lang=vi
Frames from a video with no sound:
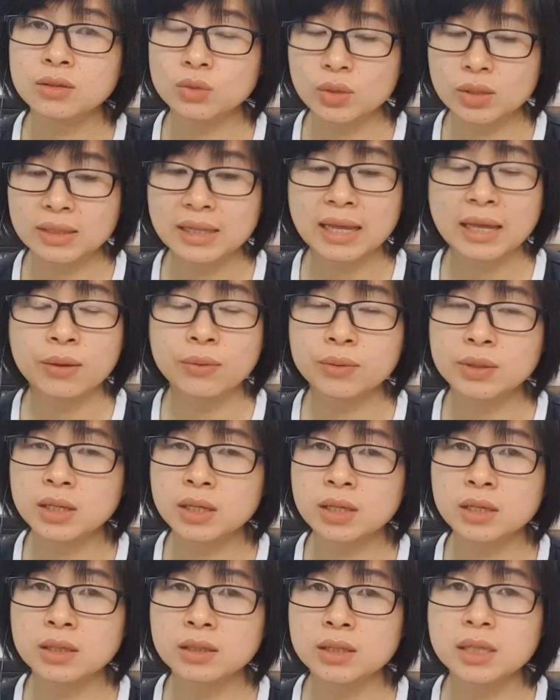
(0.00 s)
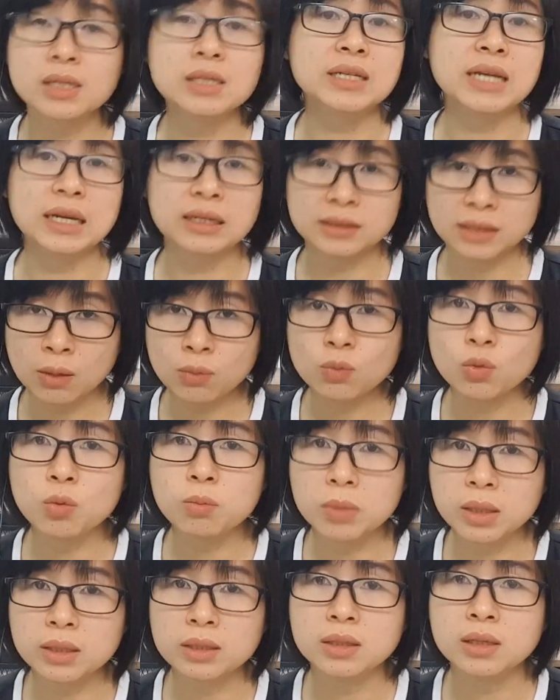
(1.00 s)
tùy theo cái tình trạng tóc của
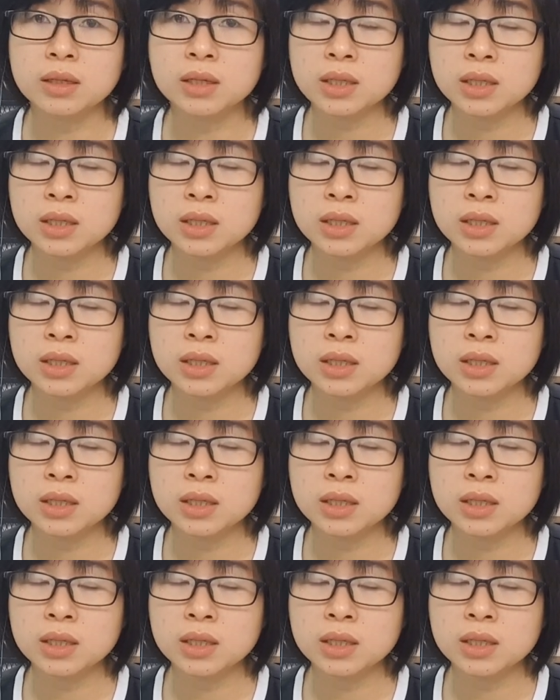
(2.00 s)
mình.